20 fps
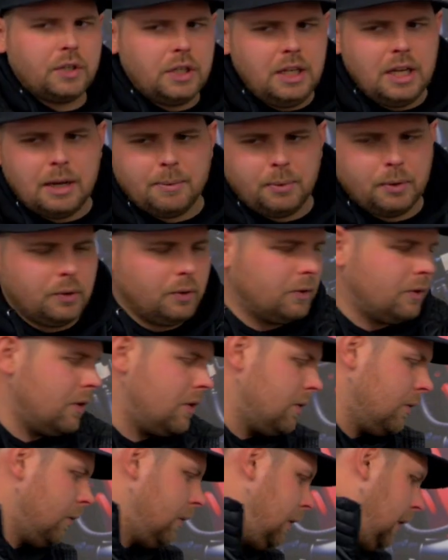China-Produkte
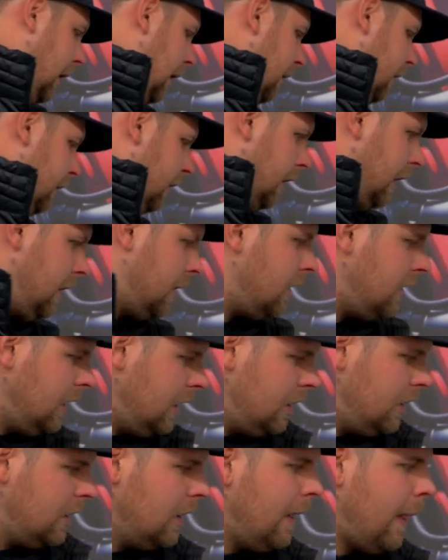zurückgreifen, kann ich
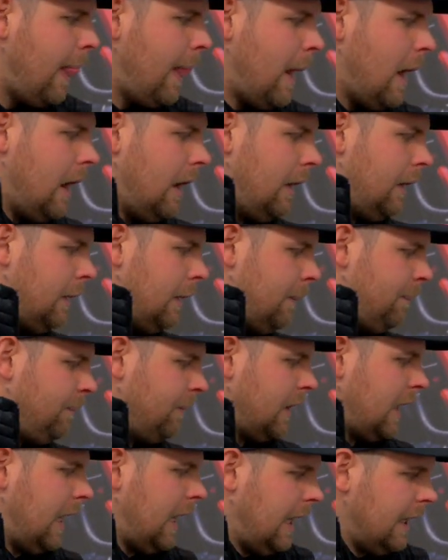nicht. Ähm,
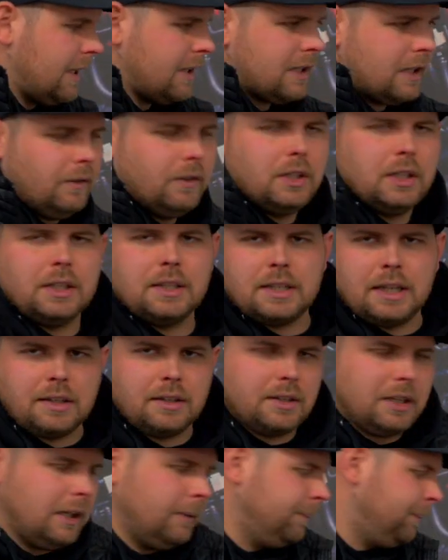alles ziemlich
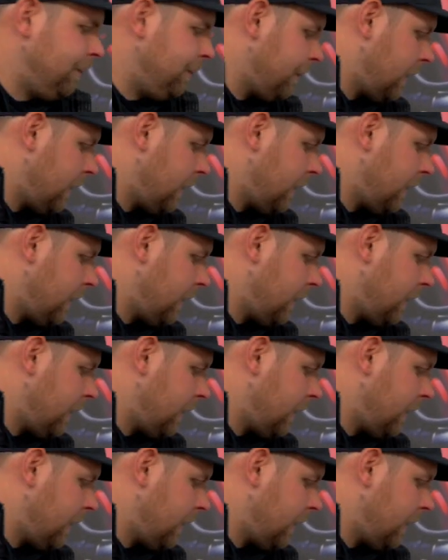interessante Themen.